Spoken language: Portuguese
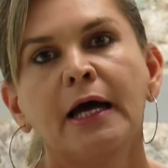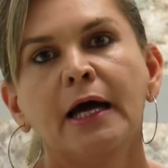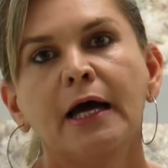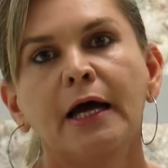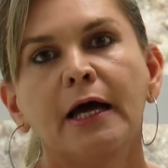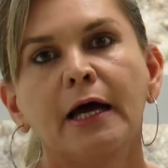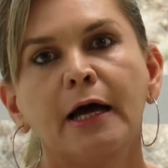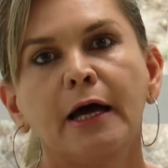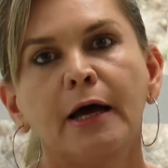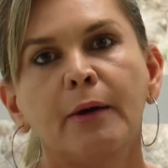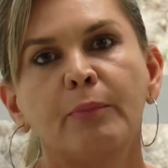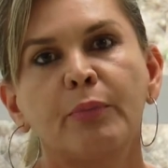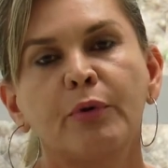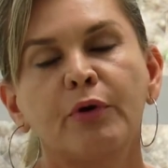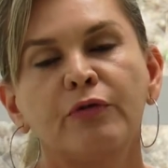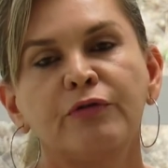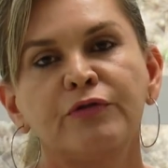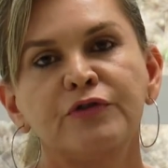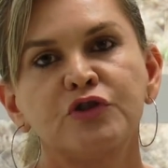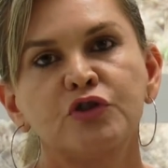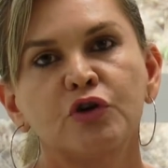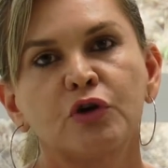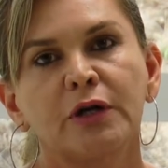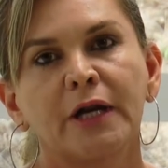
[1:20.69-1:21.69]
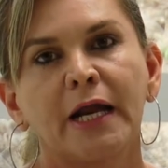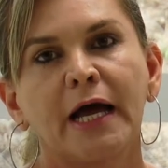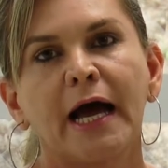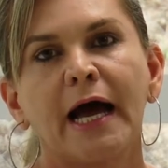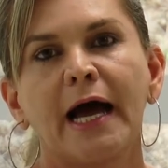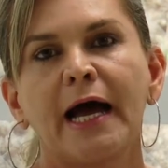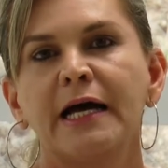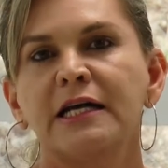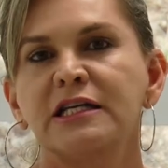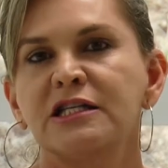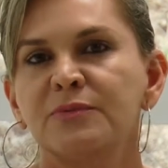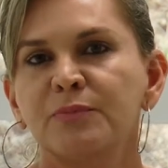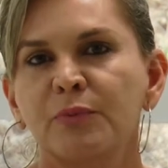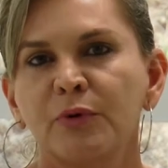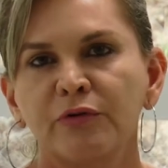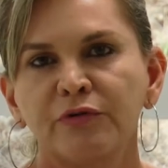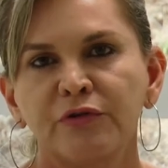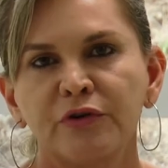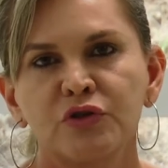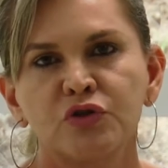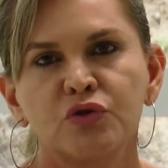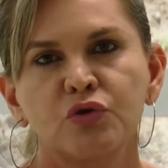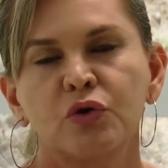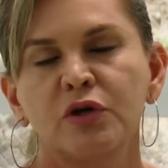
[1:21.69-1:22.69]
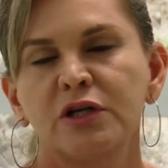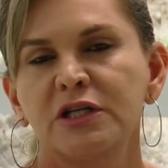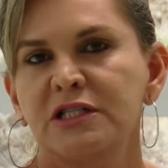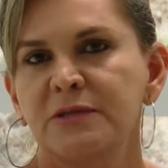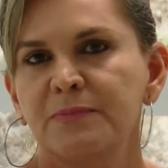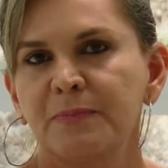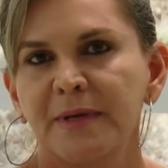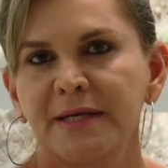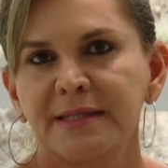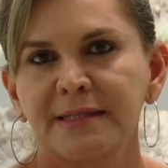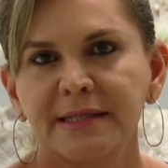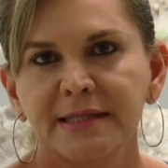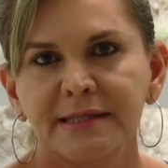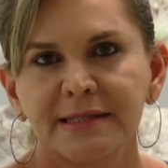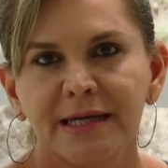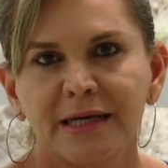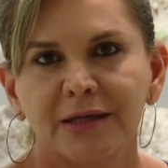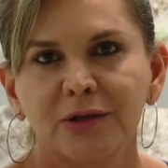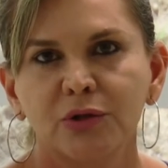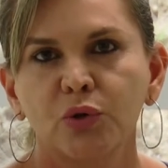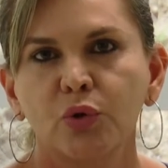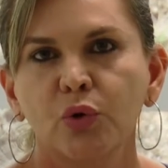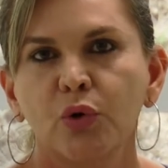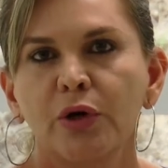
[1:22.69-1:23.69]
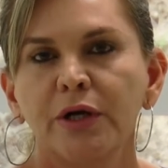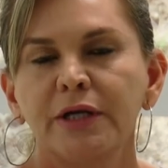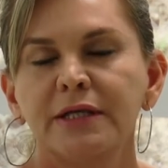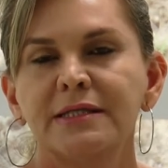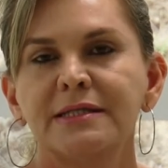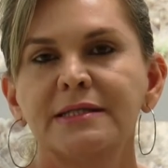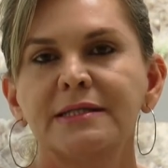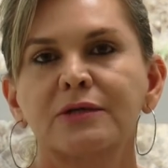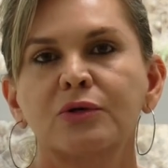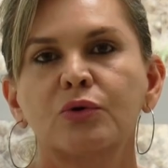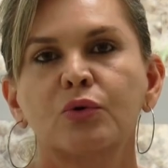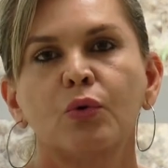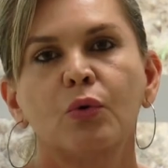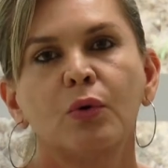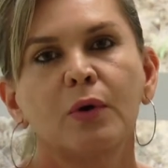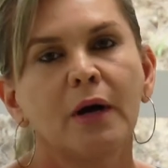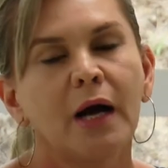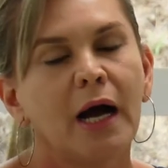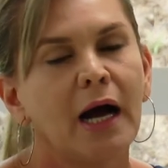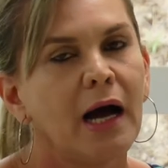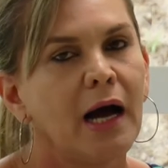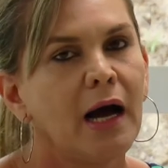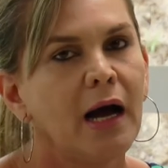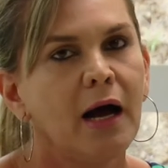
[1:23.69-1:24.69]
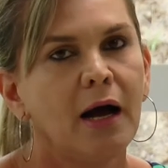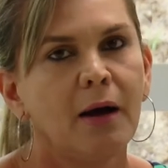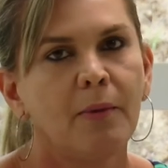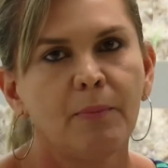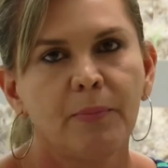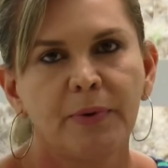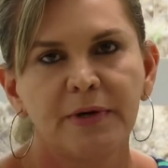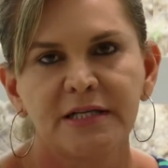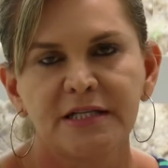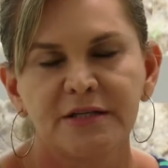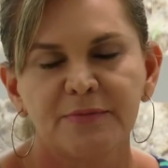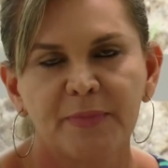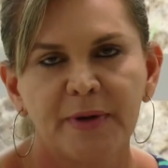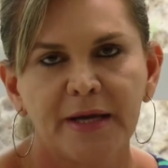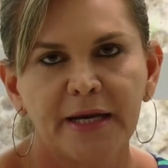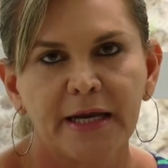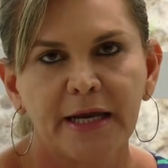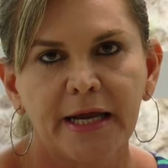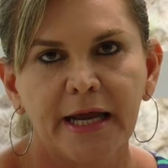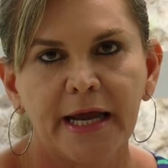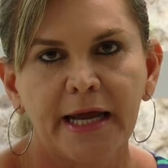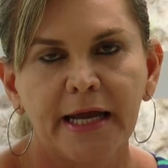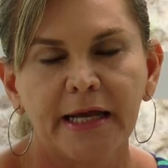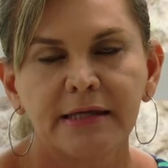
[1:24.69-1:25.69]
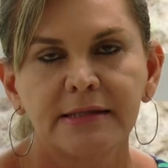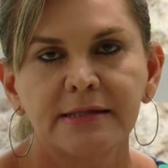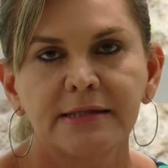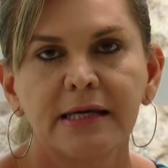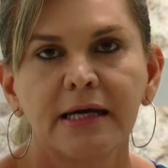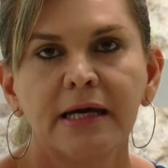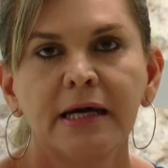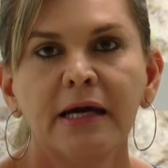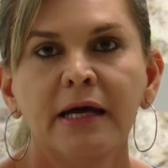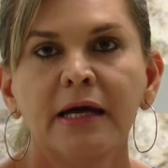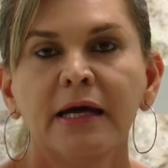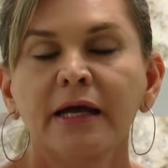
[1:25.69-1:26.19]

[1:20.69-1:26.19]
é profissionais, professores, pesquisadores com ampla experiência